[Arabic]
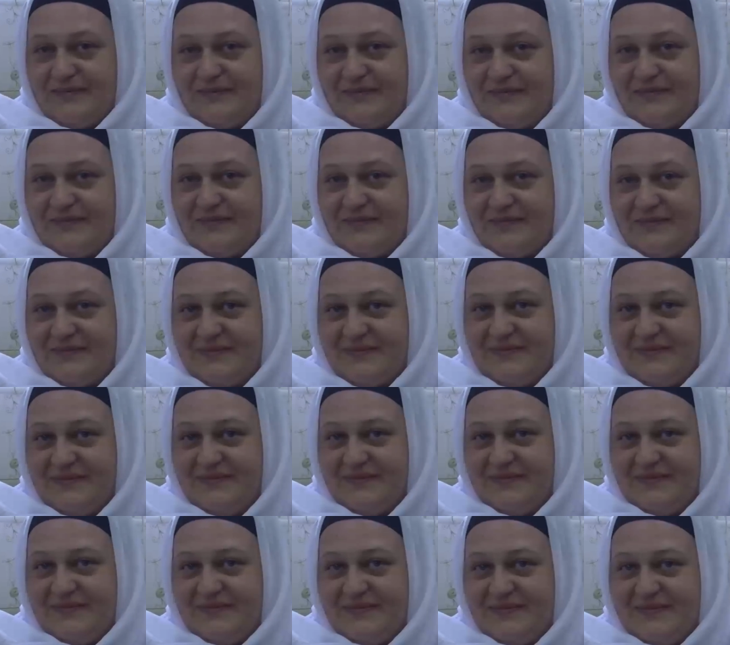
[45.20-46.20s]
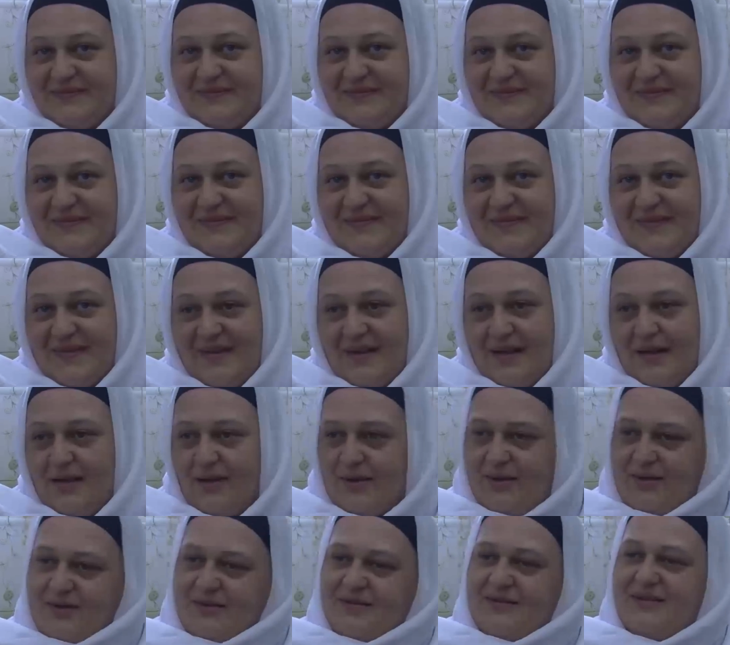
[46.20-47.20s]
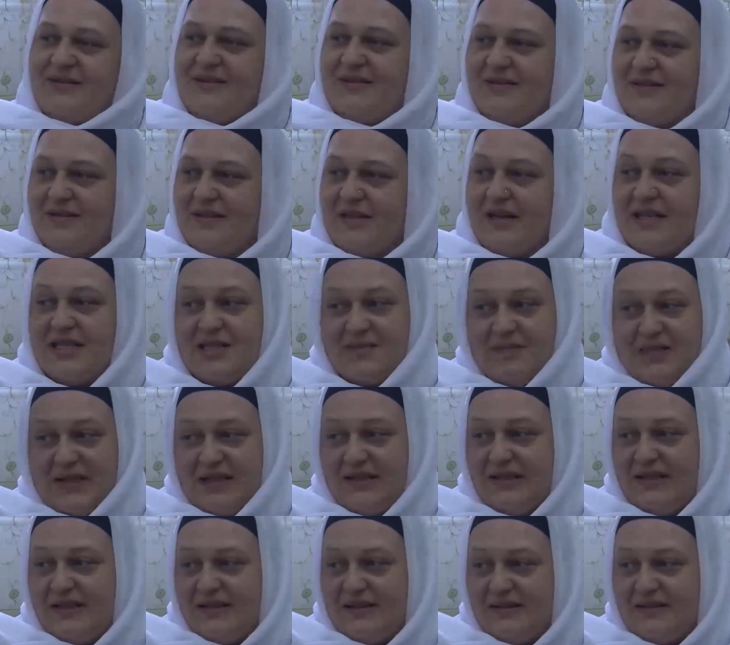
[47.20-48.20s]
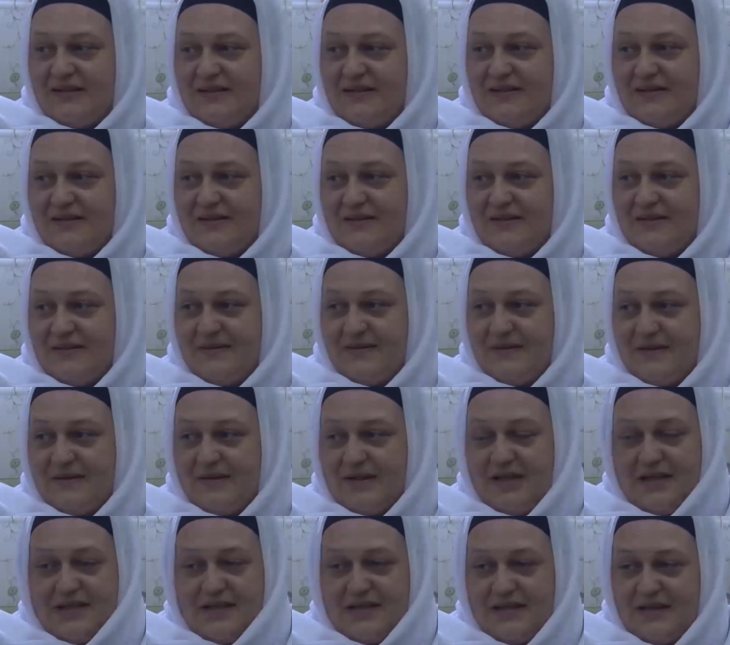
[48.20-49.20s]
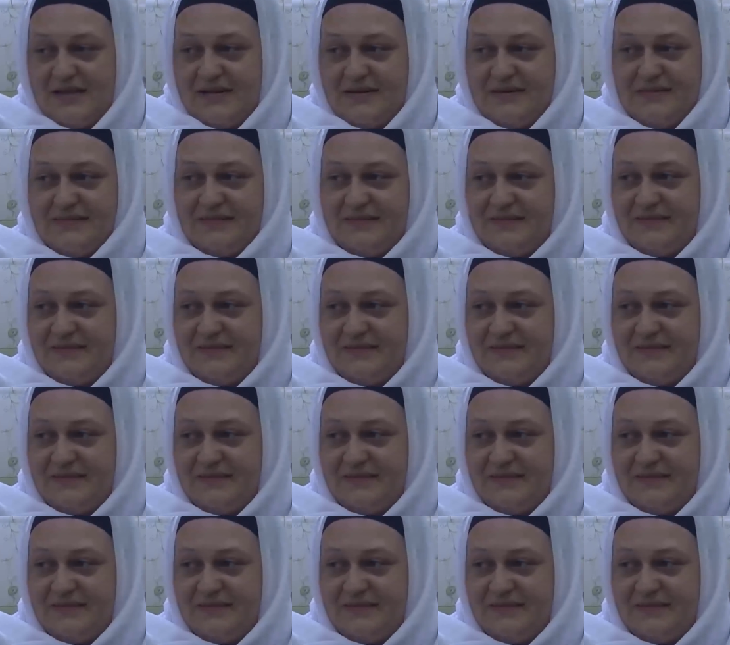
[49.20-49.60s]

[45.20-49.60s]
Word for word: وكذلك الاتحاد الذي وجدته بين المسلمين والاحترام